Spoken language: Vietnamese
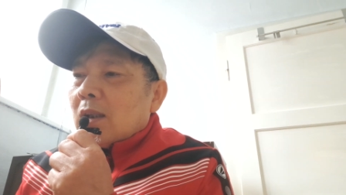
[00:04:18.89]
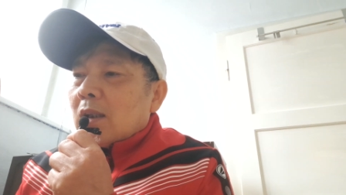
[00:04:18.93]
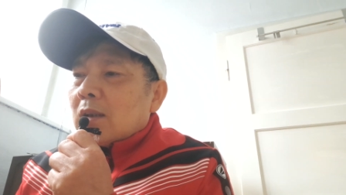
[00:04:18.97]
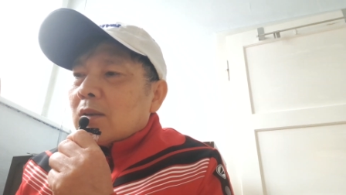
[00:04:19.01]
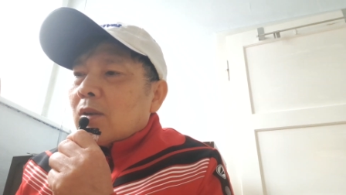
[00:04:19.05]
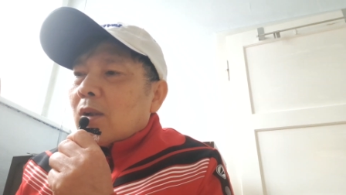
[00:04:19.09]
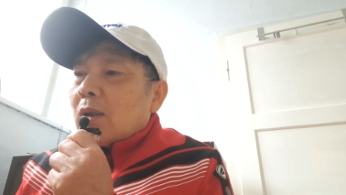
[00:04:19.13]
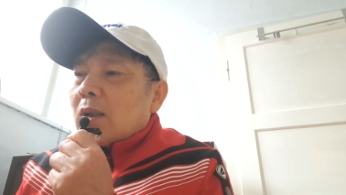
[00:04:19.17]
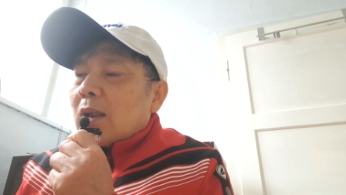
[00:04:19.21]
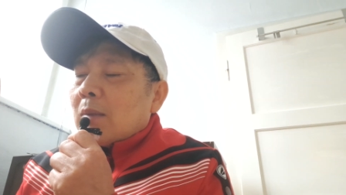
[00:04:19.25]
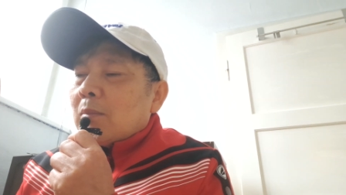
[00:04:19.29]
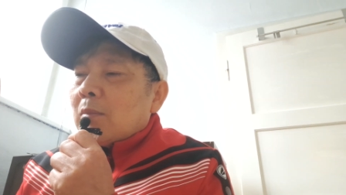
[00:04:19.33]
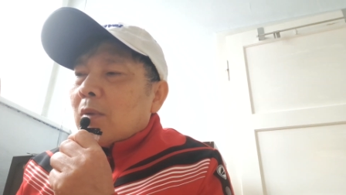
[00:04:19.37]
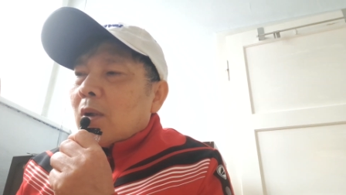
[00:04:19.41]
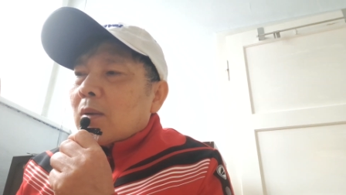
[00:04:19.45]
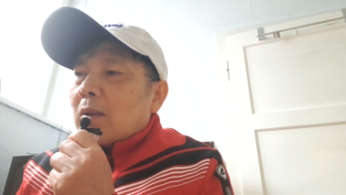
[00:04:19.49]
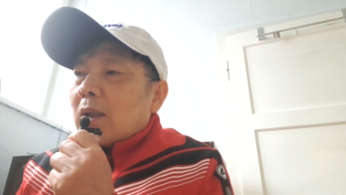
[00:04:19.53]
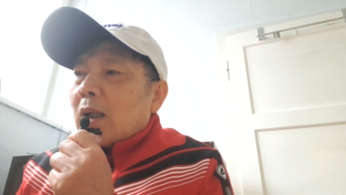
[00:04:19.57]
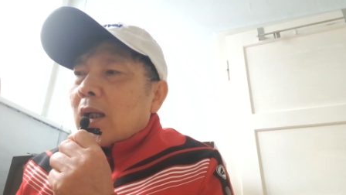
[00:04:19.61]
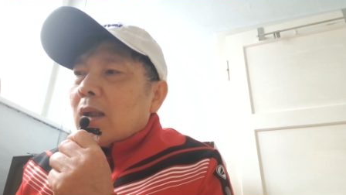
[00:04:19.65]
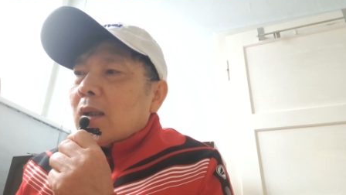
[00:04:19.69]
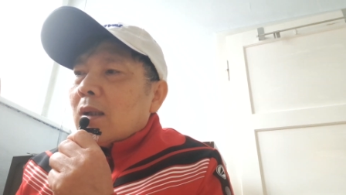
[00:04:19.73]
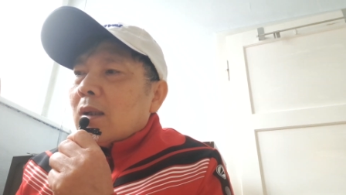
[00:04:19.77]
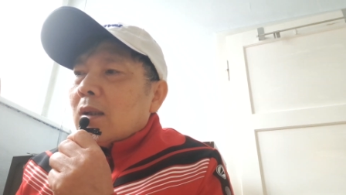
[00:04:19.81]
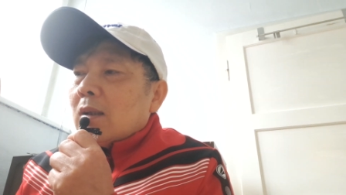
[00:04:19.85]
nó là một
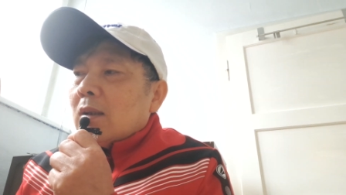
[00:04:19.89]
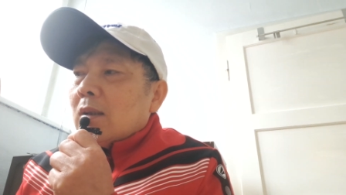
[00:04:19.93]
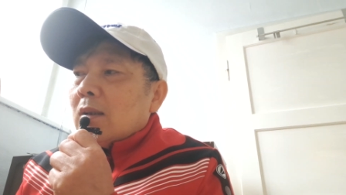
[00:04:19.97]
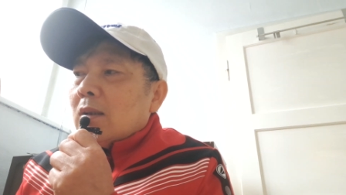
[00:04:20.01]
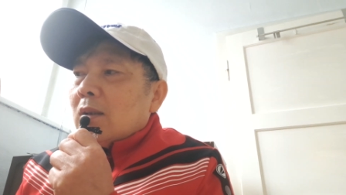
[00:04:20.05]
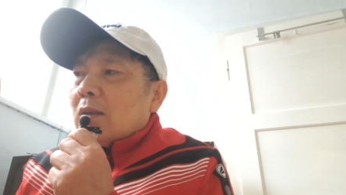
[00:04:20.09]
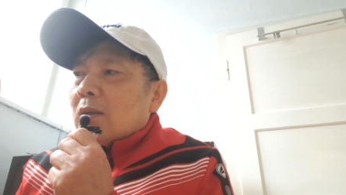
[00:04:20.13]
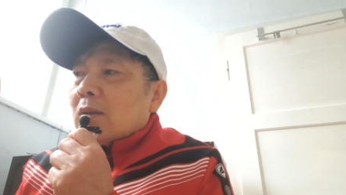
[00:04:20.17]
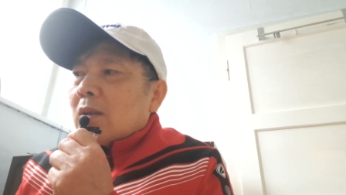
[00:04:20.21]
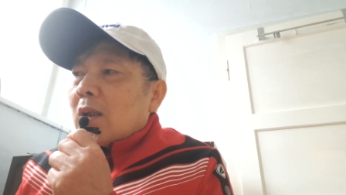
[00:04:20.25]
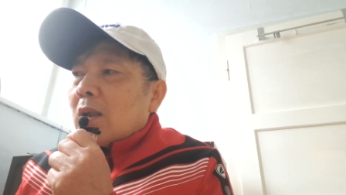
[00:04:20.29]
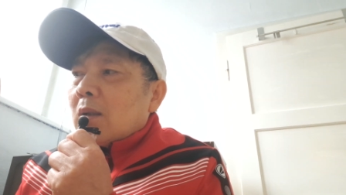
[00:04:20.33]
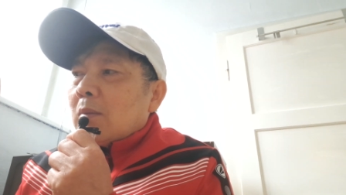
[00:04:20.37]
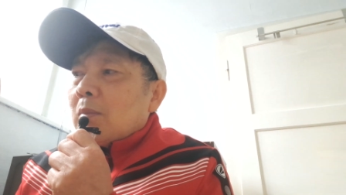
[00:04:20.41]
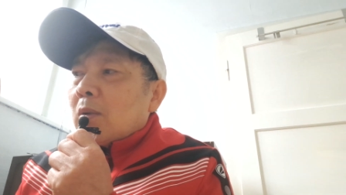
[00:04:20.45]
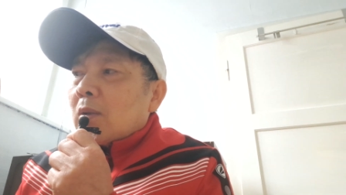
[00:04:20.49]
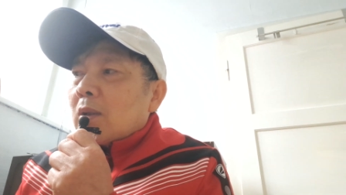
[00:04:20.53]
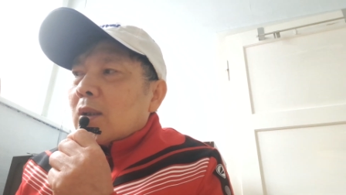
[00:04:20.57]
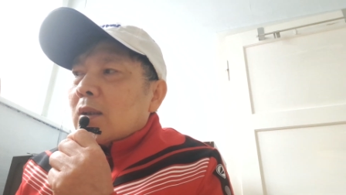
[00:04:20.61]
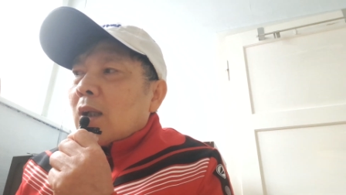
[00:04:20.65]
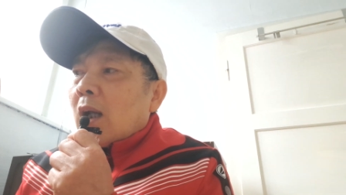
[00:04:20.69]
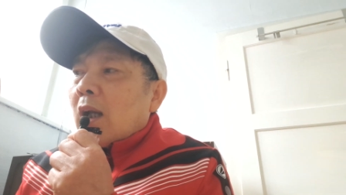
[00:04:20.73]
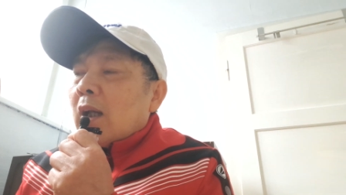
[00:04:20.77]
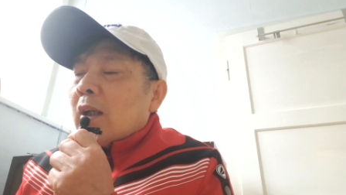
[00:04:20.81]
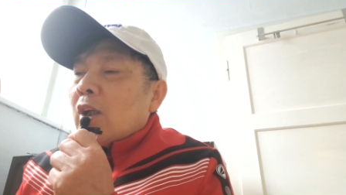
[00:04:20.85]
cái nó là một
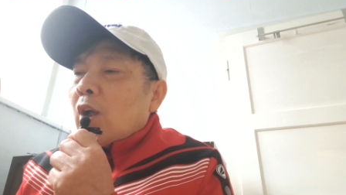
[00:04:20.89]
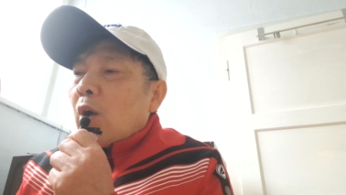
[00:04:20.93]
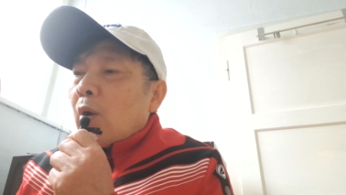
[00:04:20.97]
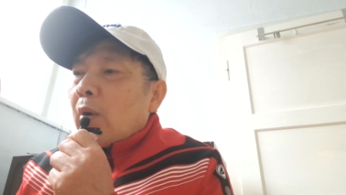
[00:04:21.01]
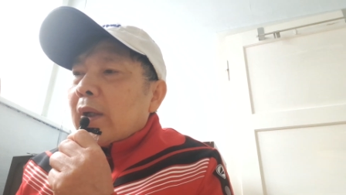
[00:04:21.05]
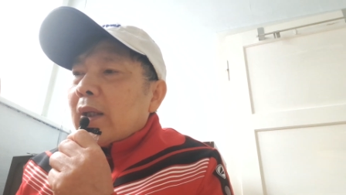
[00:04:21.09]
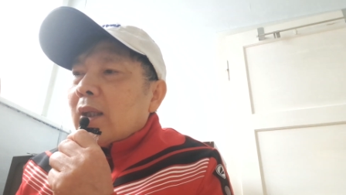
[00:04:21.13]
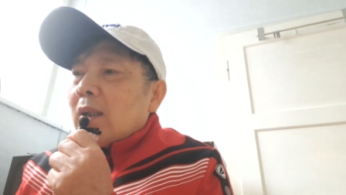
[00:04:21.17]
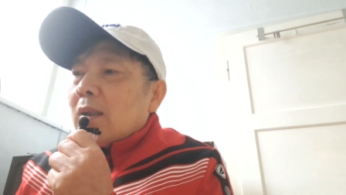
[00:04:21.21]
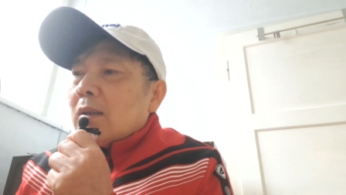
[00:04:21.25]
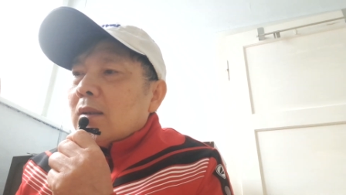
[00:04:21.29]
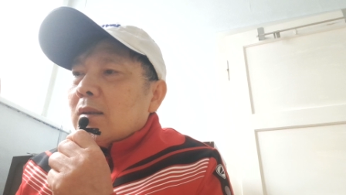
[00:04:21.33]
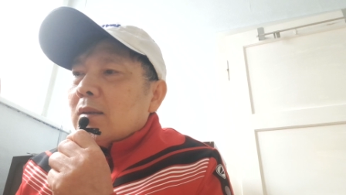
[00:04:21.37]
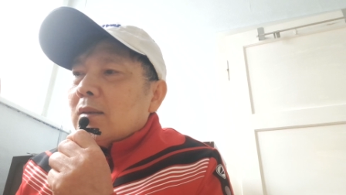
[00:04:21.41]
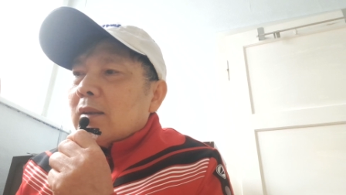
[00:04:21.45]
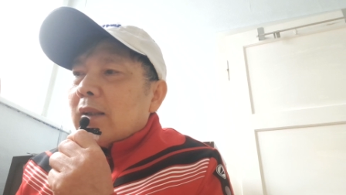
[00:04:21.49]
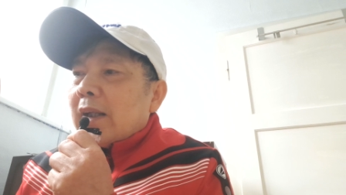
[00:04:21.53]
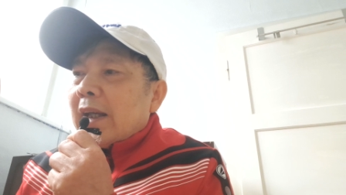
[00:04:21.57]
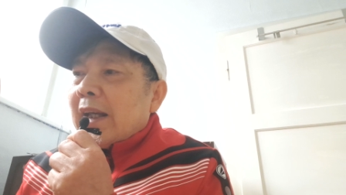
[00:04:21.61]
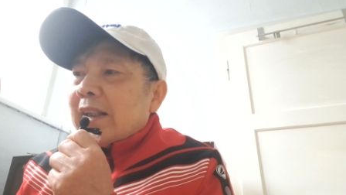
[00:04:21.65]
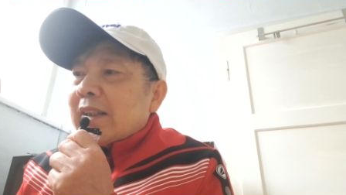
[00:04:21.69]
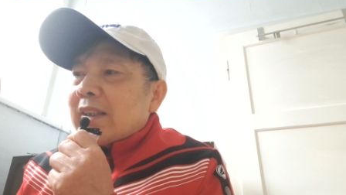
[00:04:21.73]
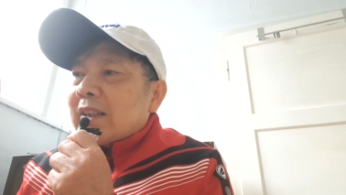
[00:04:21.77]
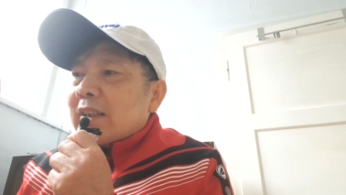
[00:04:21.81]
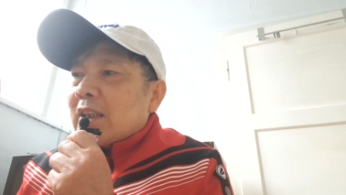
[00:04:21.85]
cái thể nói
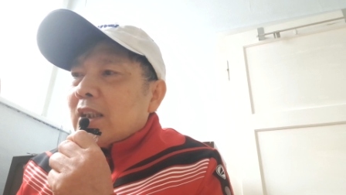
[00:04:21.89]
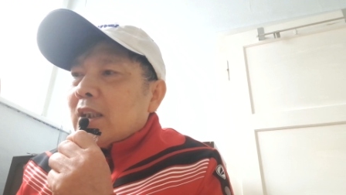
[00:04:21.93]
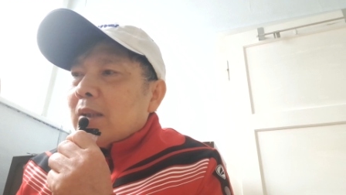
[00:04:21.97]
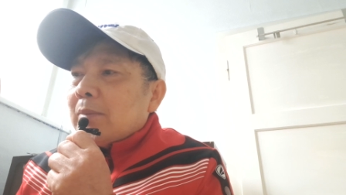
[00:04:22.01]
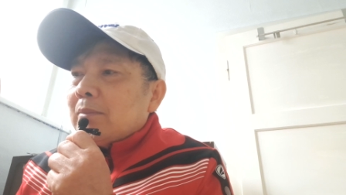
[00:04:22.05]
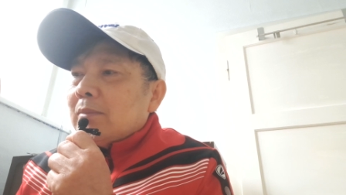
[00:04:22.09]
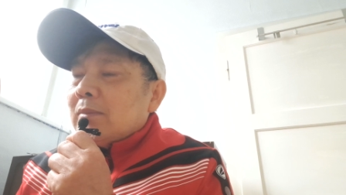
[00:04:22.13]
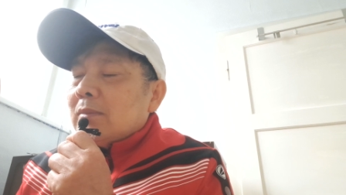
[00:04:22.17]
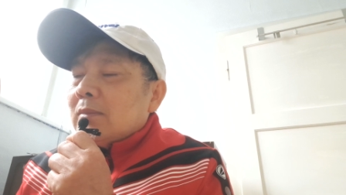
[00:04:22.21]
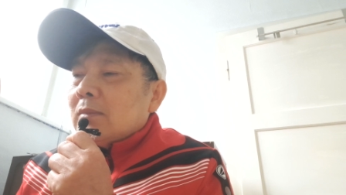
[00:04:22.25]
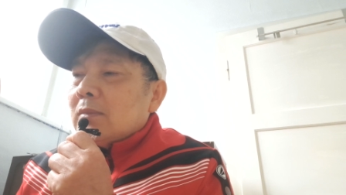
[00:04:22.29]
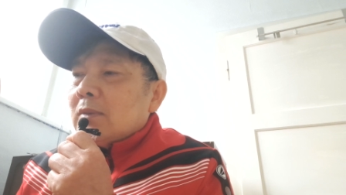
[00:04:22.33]
escape